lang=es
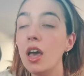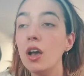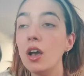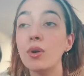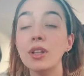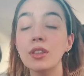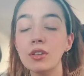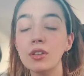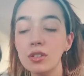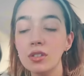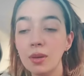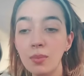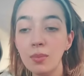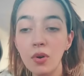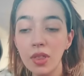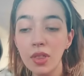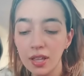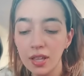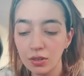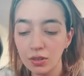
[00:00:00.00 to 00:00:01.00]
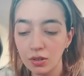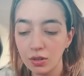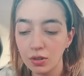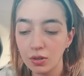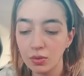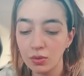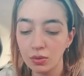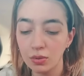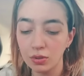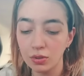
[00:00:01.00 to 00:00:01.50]
Cuando se mudan todos
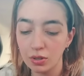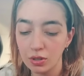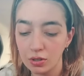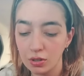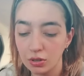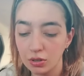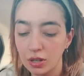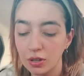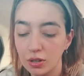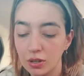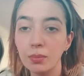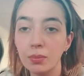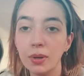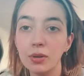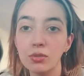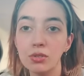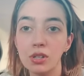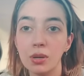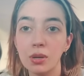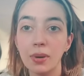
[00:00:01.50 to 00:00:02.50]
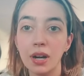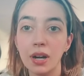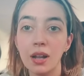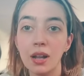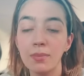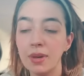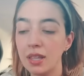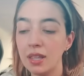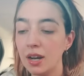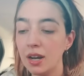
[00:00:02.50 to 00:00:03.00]
juntos, no tengo un peluche para la
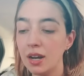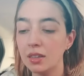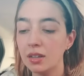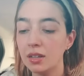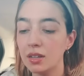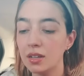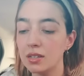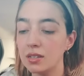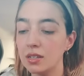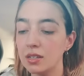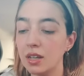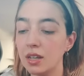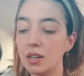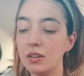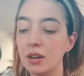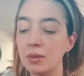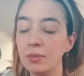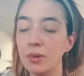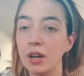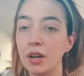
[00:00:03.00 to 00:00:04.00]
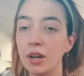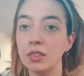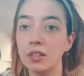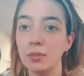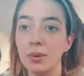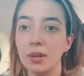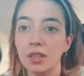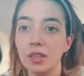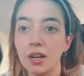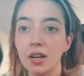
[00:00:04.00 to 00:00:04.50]
madrastra, así que la vamos a
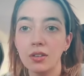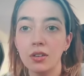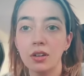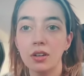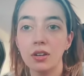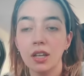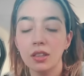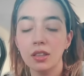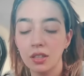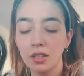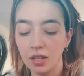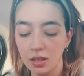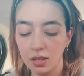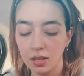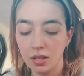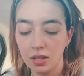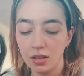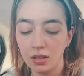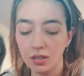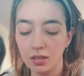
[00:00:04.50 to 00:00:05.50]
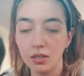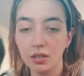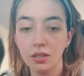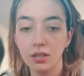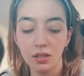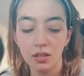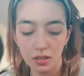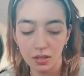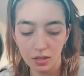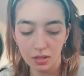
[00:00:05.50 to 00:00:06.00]
interpretar con este...
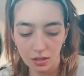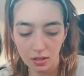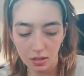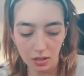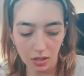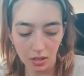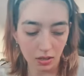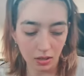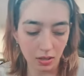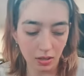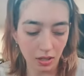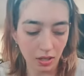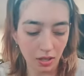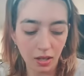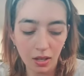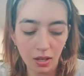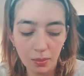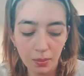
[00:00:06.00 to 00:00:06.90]
este